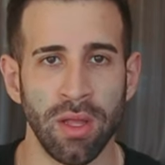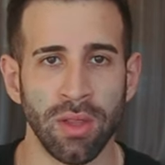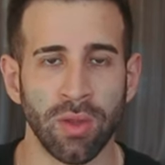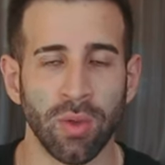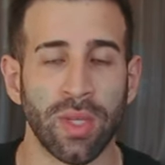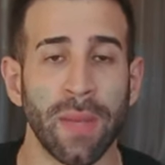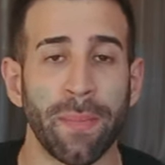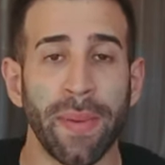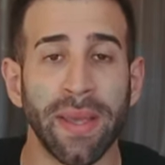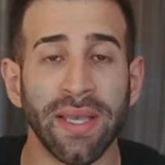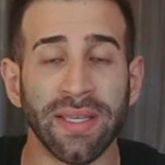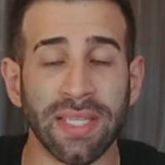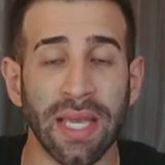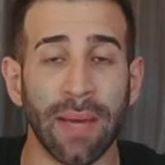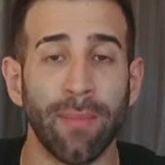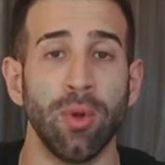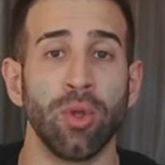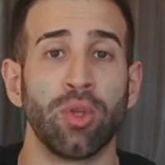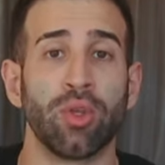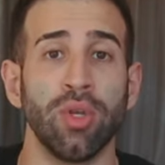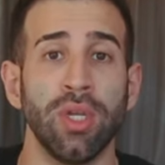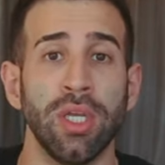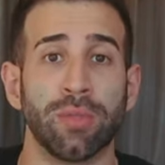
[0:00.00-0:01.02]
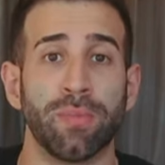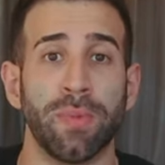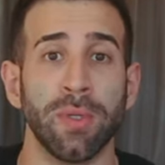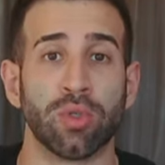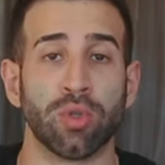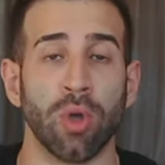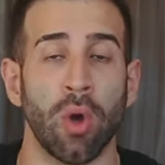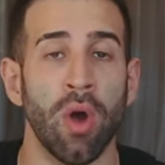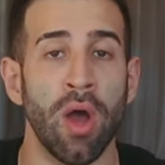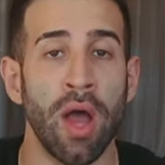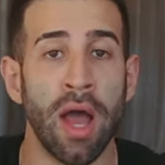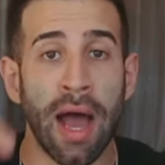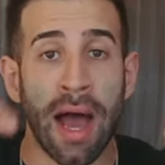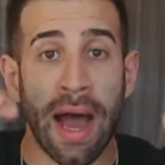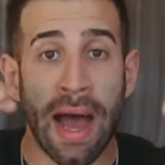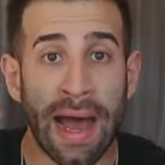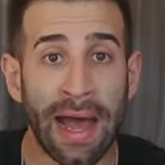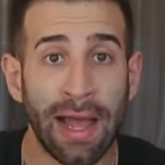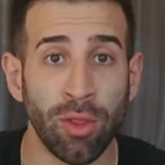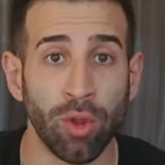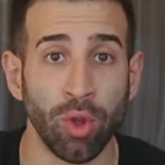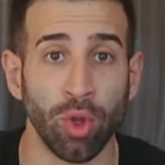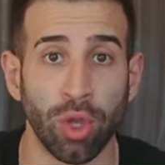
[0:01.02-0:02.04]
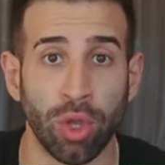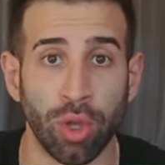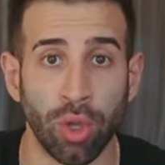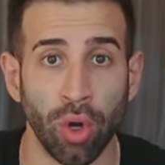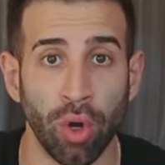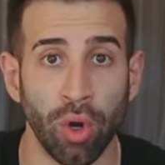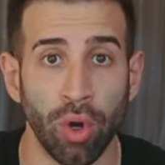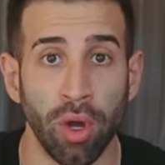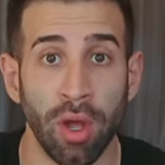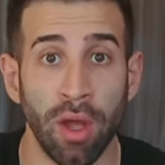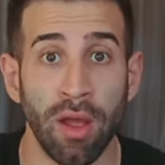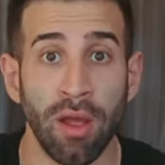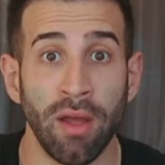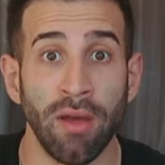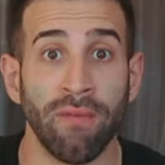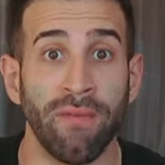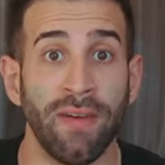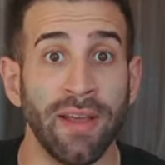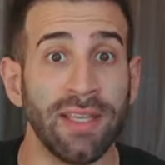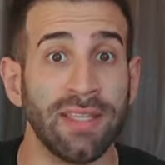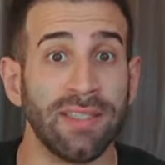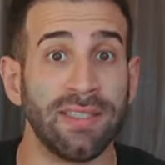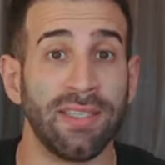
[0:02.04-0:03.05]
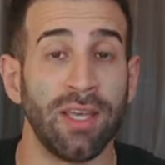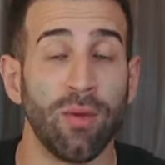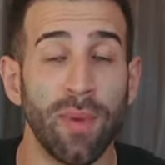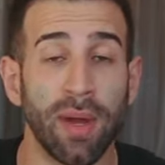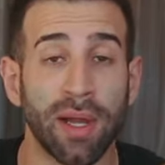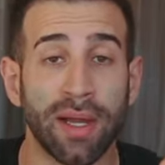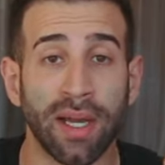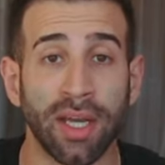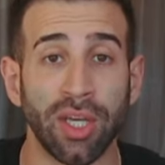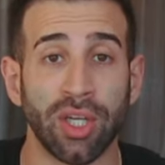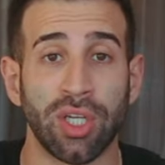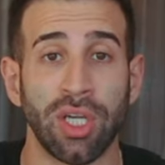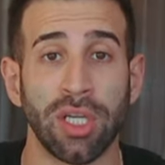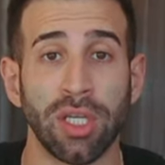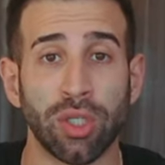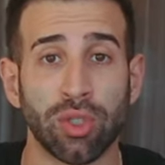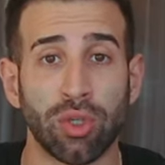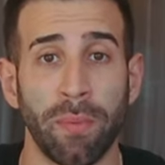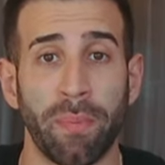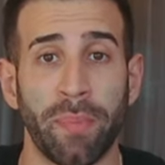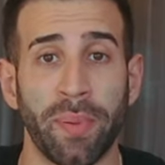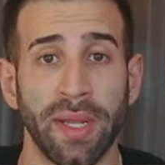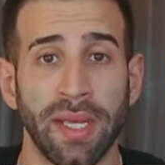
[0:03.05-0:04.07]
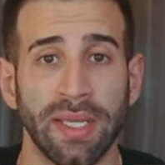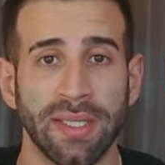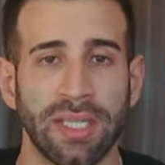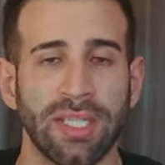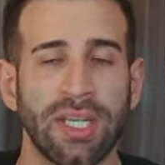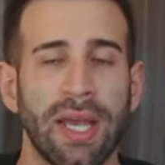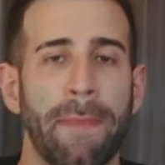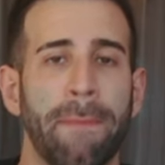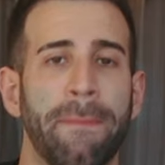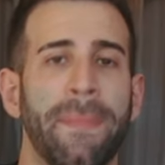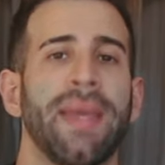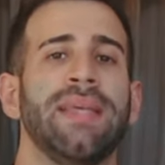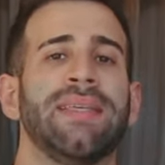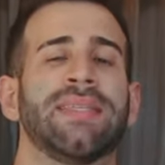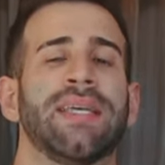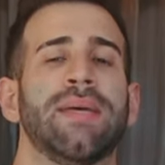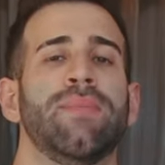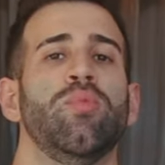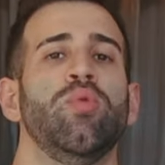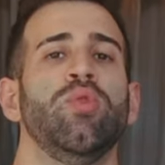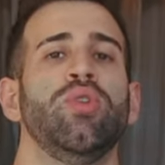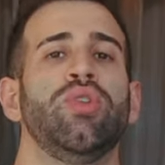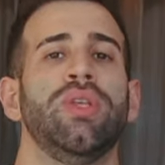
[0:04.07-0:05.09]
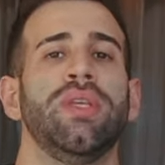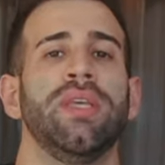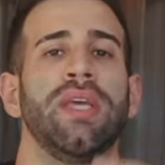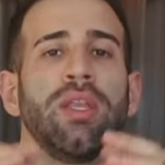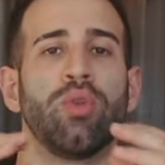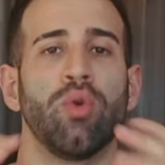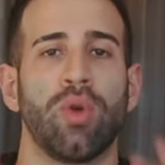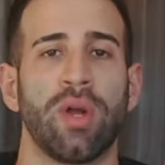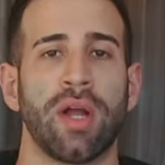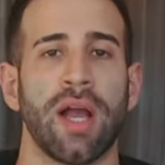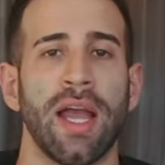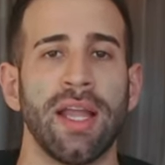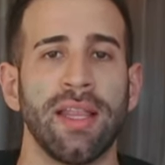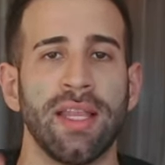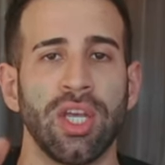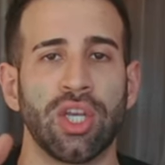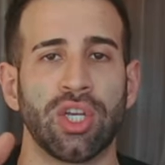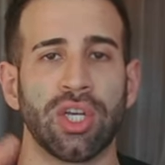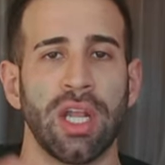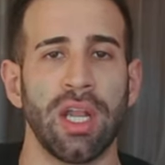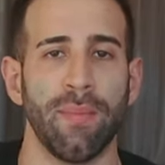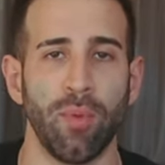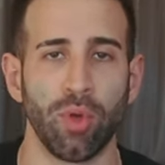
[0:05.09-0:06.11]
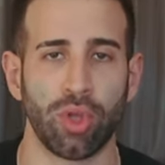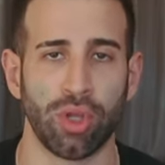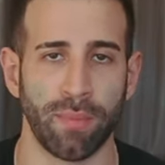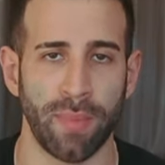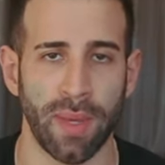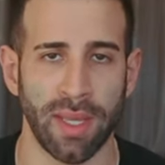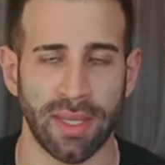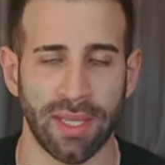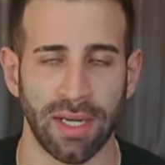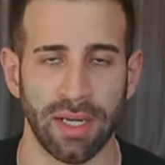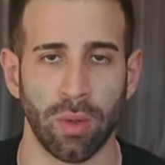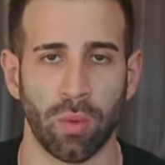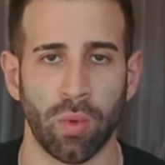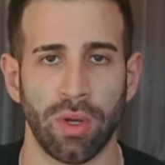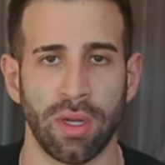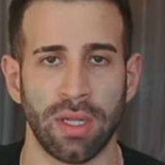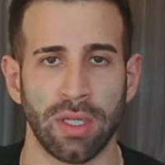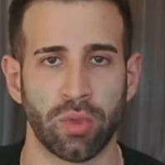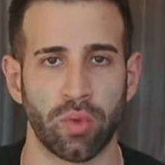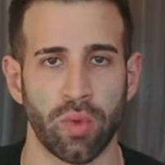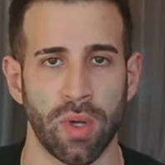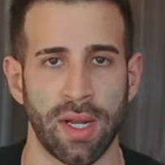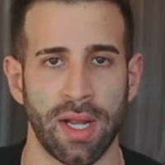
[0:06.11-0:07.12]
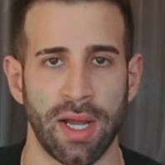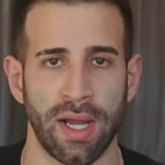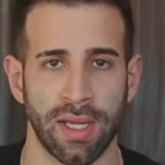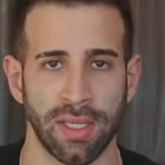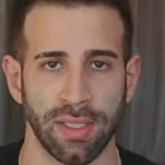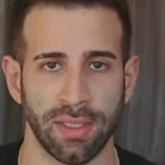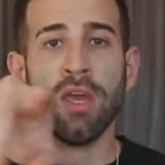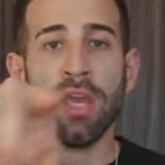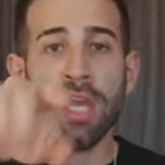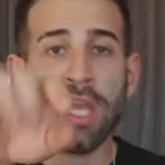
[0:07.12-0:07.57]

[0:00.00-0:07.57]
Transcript: Então tem que pensar muito nisso, pessoal. Adotou, vai ser uma caixinha de surpresa. Já pensa muito em educar e deixar ele muito bem tranquilo na sua casa.